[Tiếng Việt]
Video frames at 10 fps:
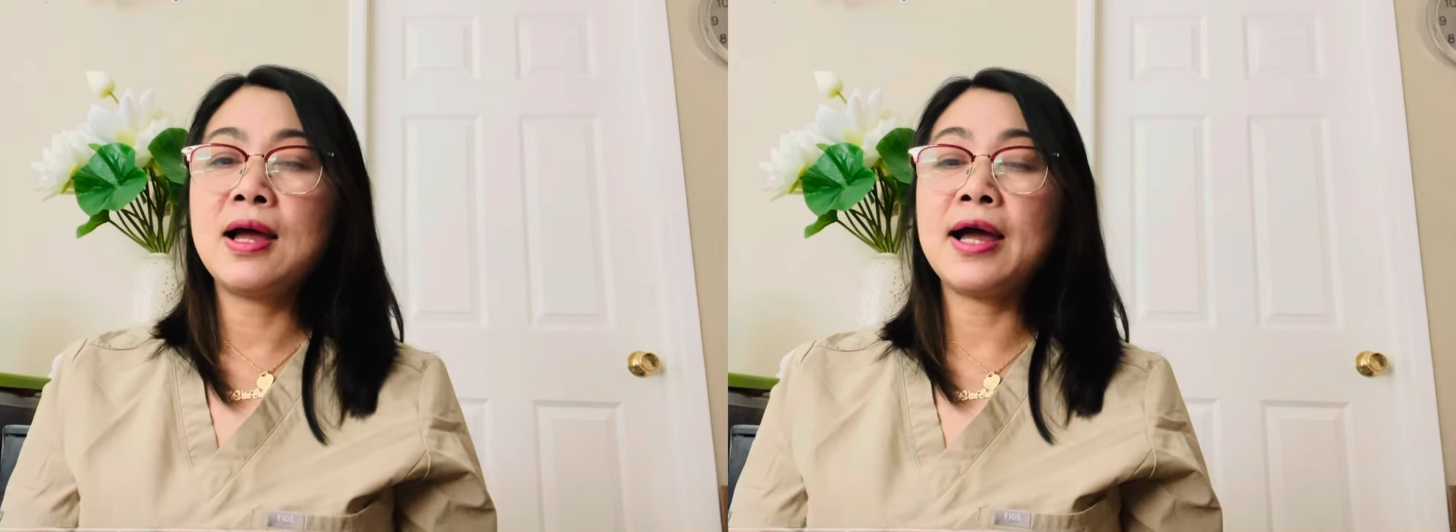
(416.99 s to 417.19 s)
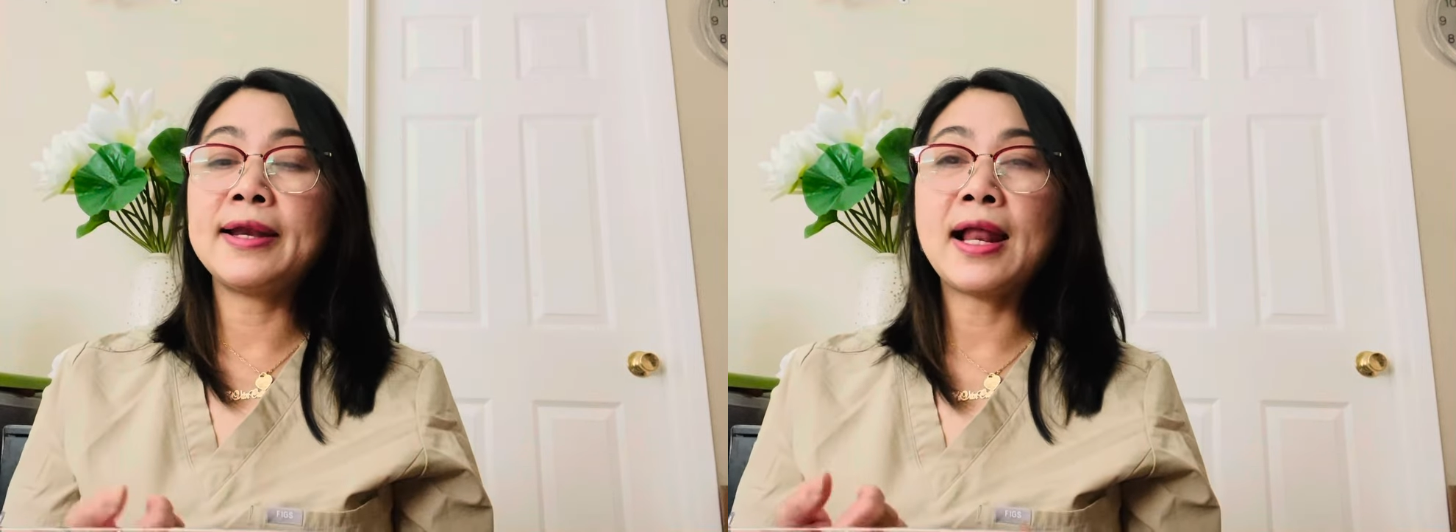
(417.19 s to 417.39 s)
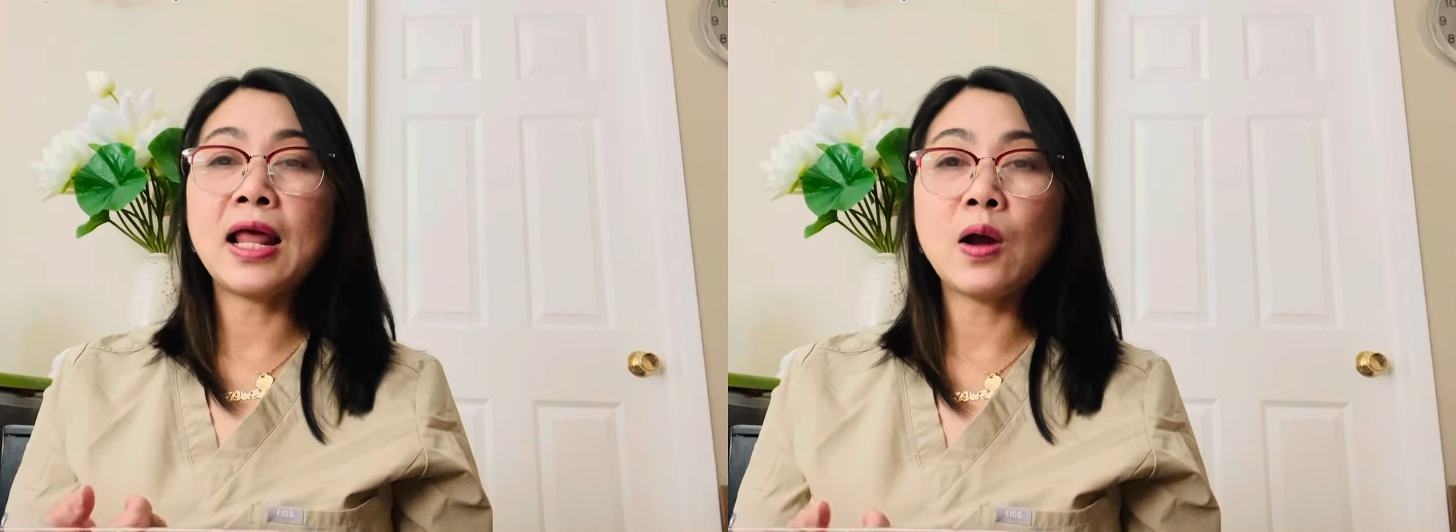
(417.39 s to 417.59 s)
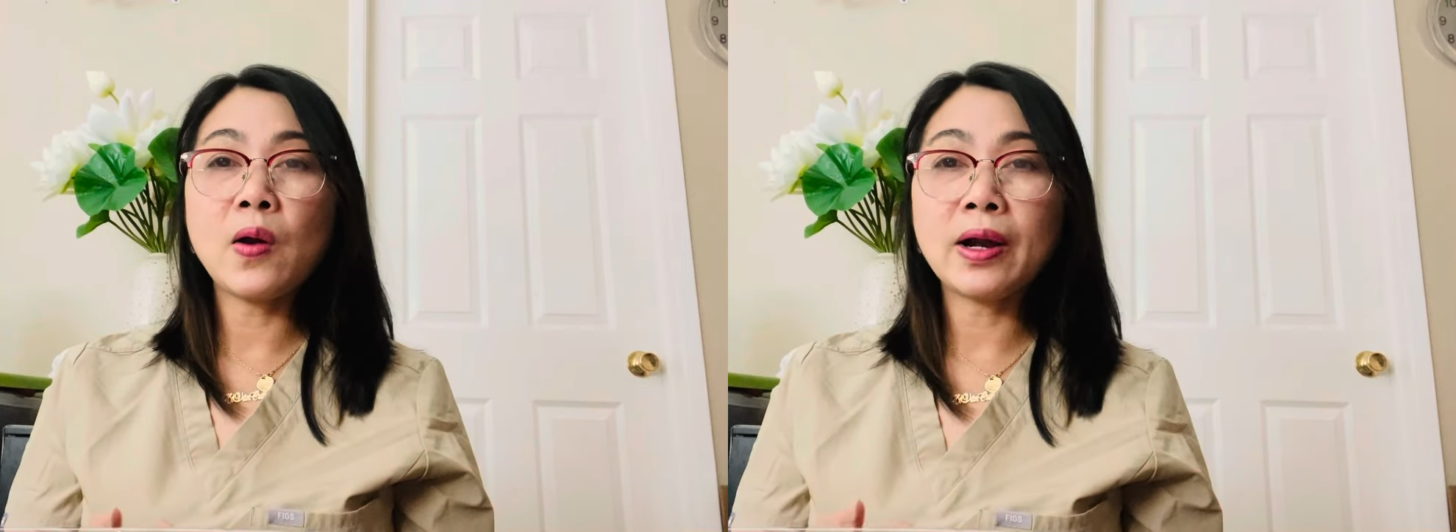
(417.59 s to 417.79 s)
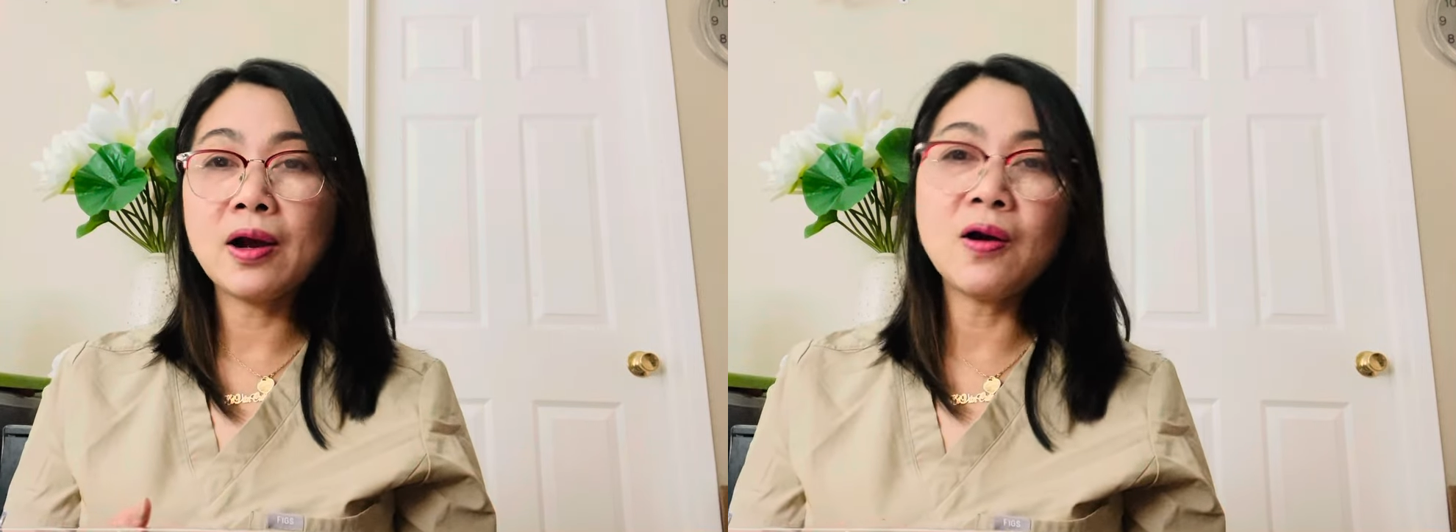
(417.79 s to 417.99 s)
uh, Đà Lạt
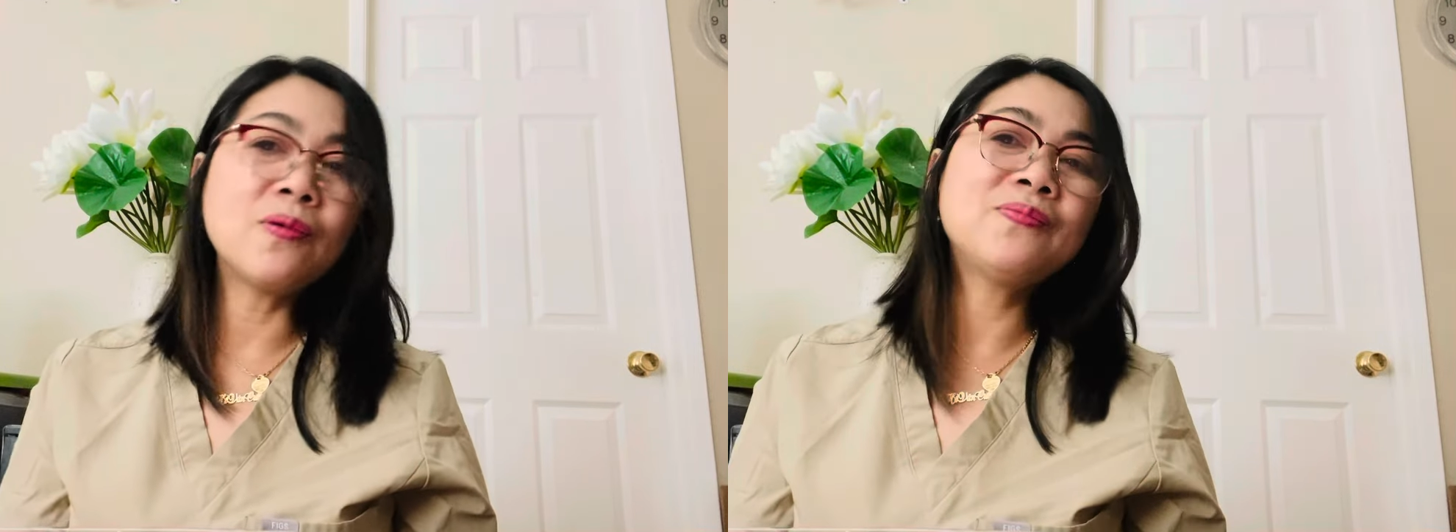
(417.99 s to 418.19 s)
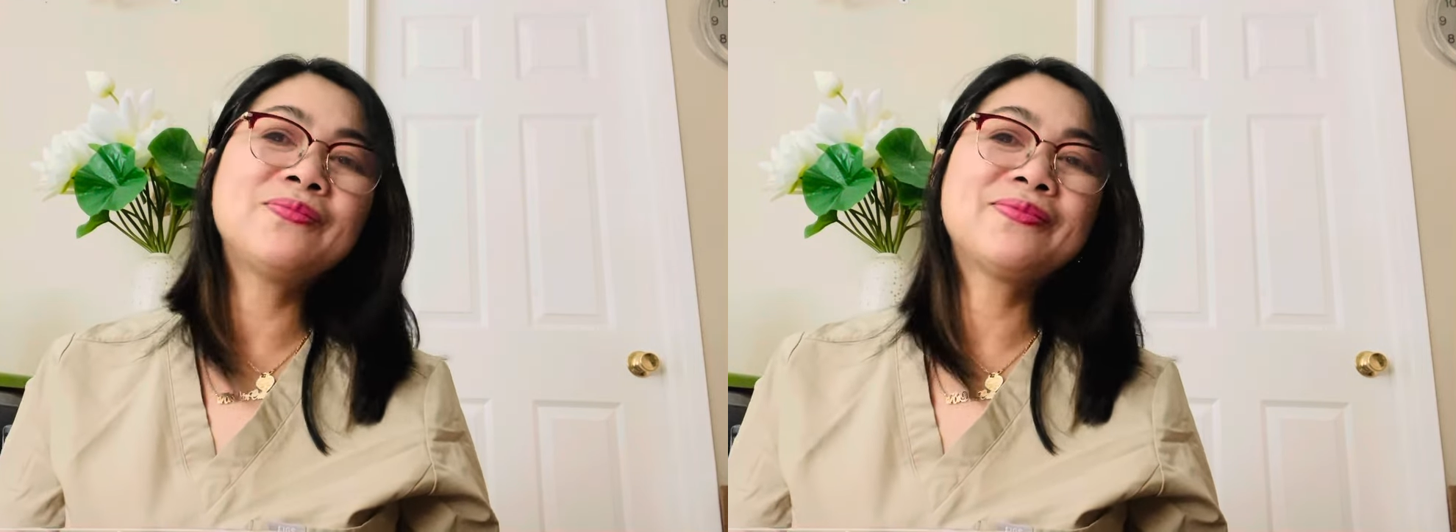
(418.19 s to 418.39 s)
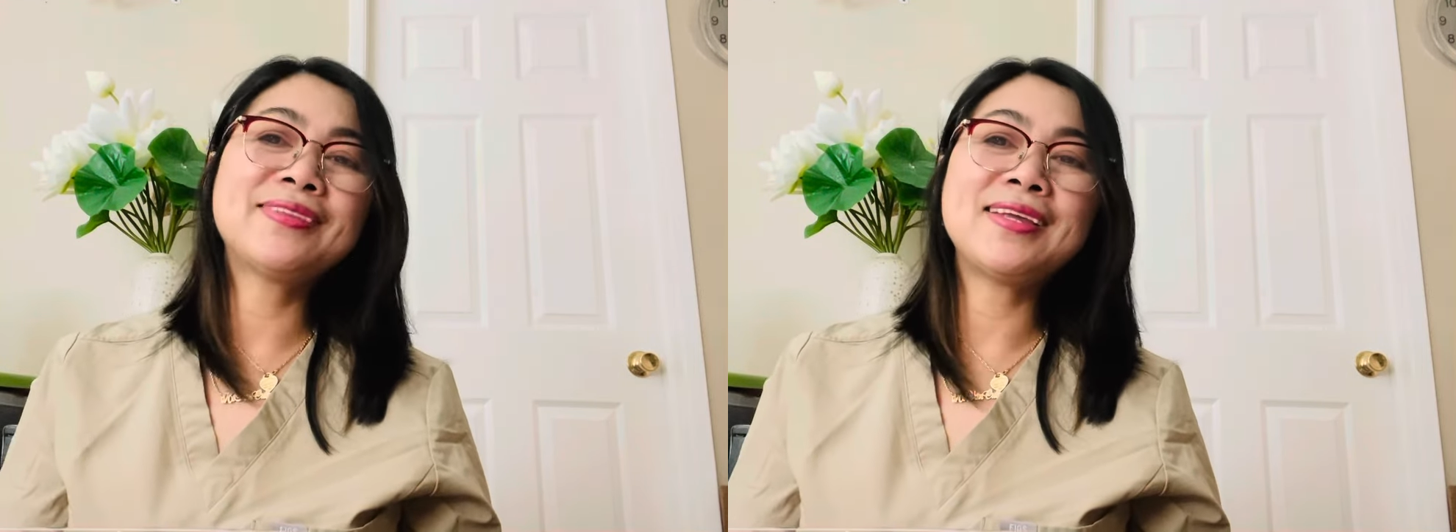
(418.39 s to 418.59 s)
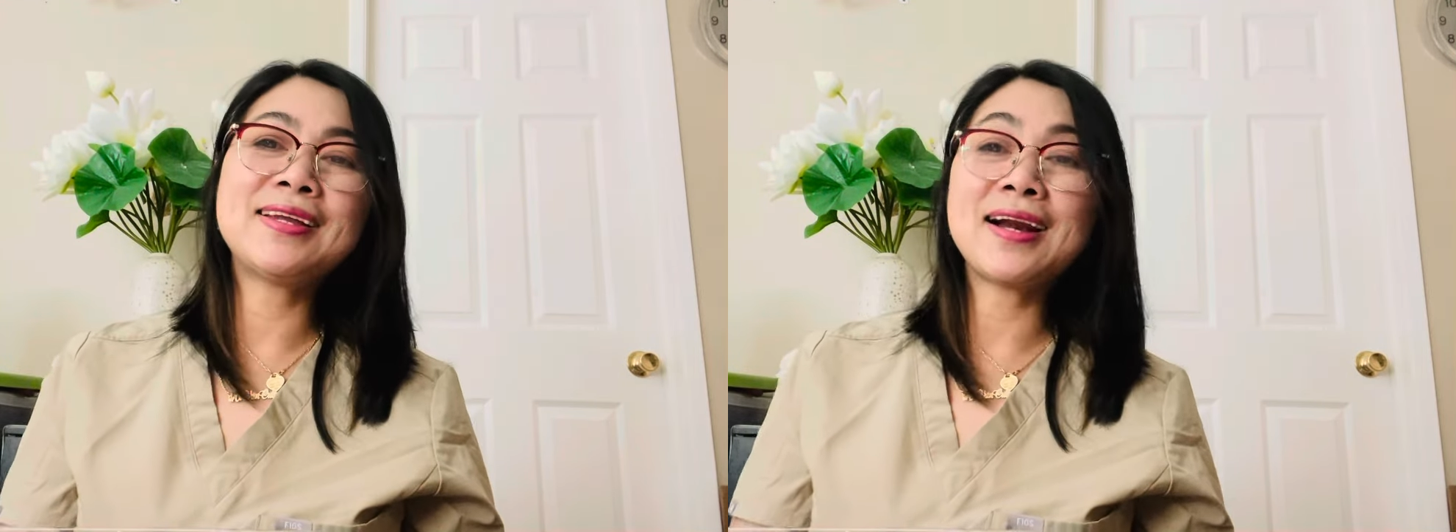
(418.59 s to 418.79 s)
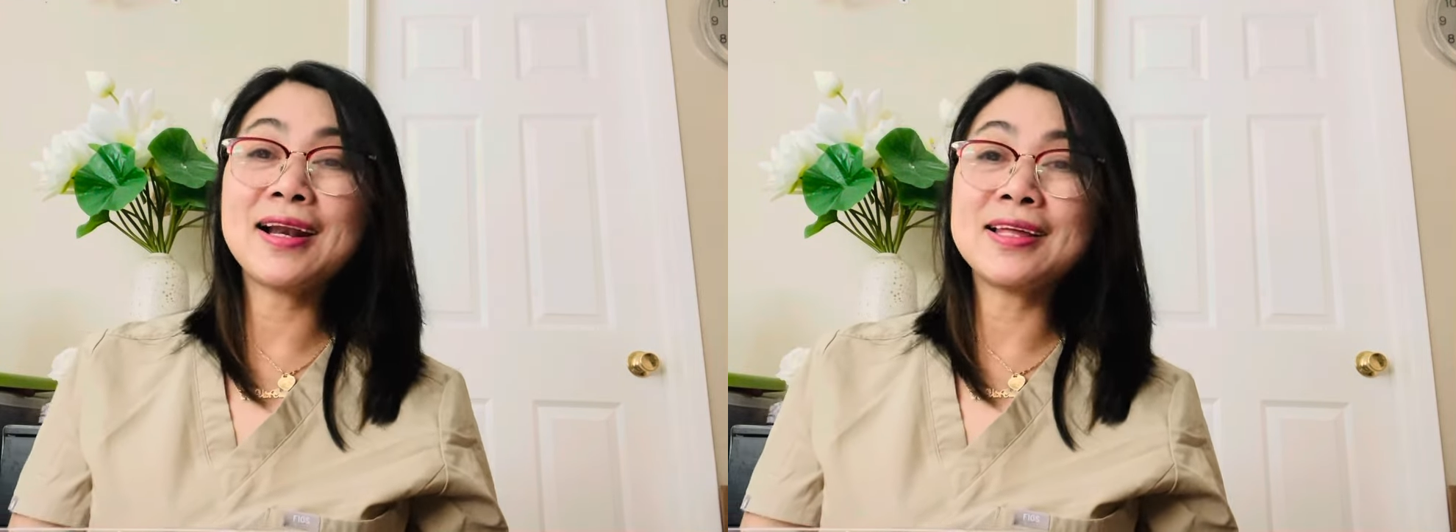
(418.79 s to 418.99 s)
Hoàng Hôn thì rất là